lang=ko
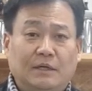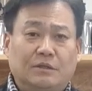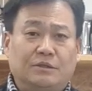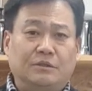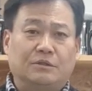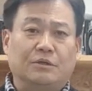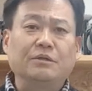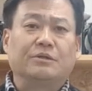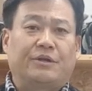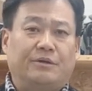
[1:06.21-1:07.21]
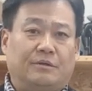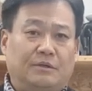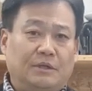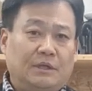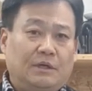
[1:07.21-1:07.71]
그, 그거는 어때요?
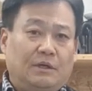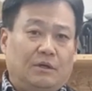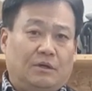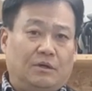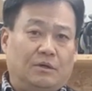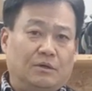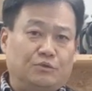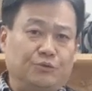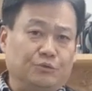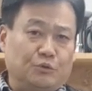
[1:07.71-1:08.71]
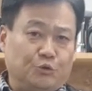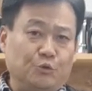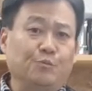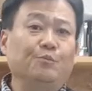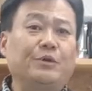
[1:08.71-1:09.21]
어, 추,
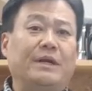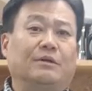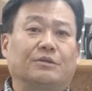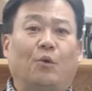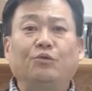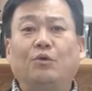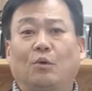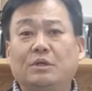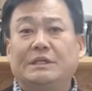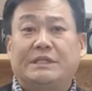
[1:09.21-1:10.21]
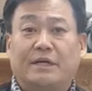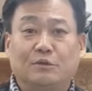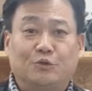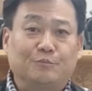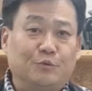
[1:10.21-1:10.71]
충분한 어떤 온도 올리는 시간을
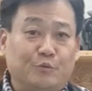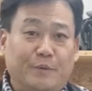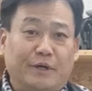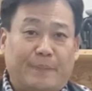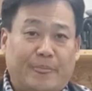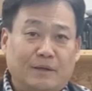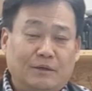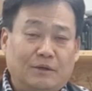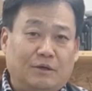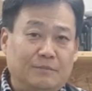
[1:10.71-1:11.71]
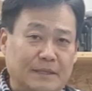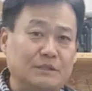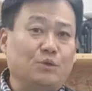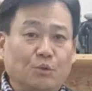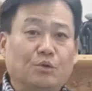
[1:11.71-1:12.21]
충분히 두면
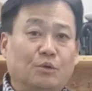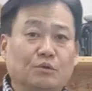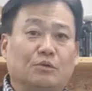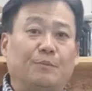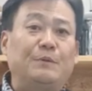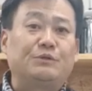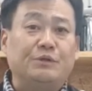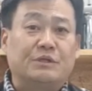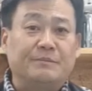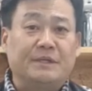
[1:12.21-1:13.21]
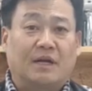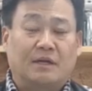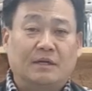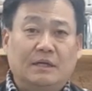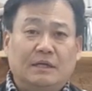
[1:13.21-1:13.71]
얼마든지 온도는 높일 수 있습니다.
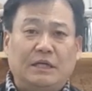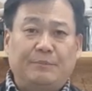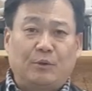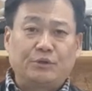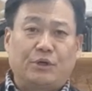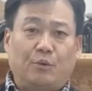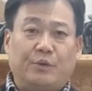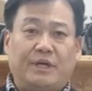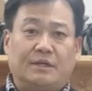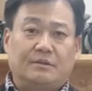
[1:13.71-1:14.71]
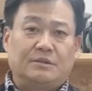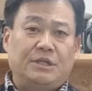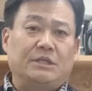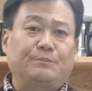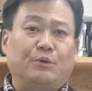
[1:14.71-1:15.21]
기본적으로 우리가
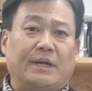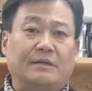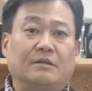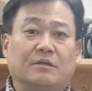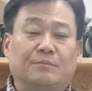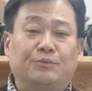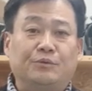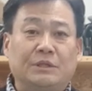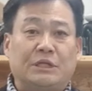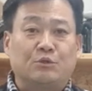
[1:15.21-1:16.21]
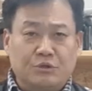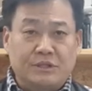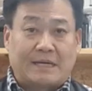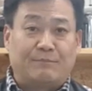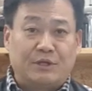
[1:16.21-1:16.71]
70도라는 부분을
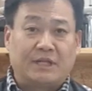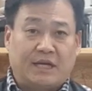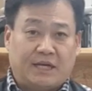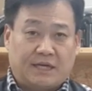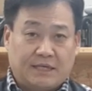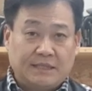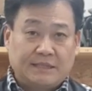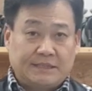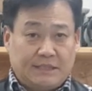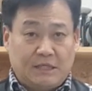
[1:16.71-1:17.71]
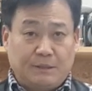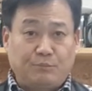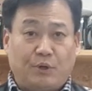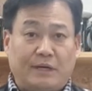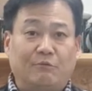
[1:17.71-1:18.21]
기준을 잡는데 그
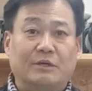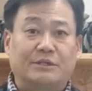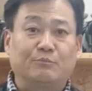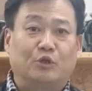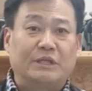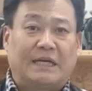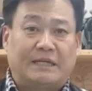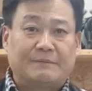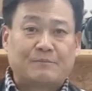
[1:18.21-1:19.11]
70도라는 것은 뭐냐?